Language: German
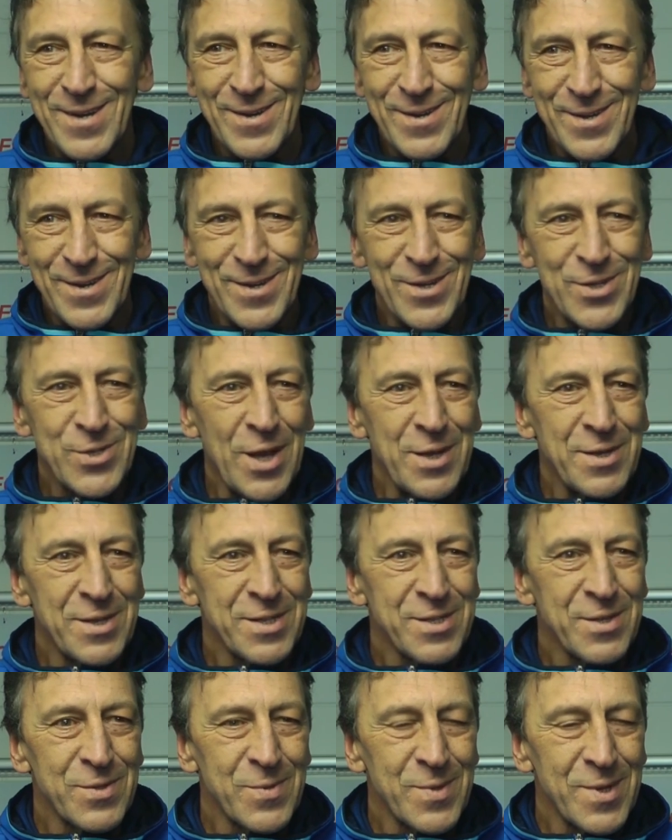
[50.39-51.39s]
äh,
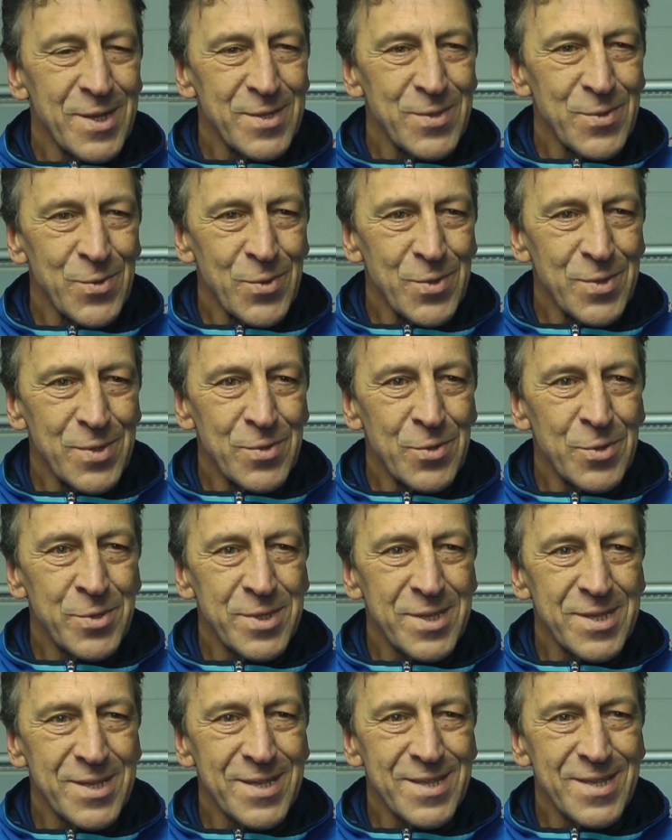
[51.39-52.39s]
Standardsituationen
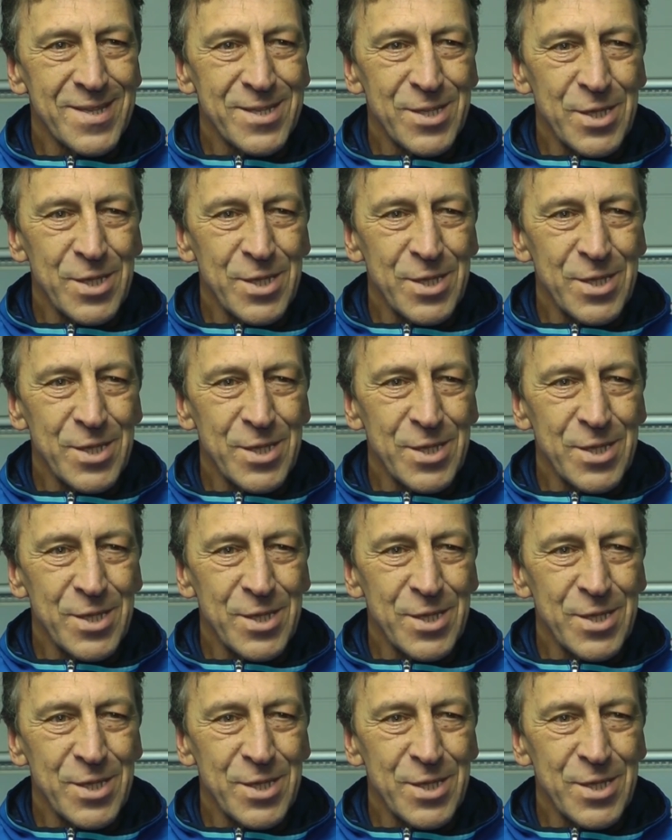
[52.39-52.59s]
nutzen,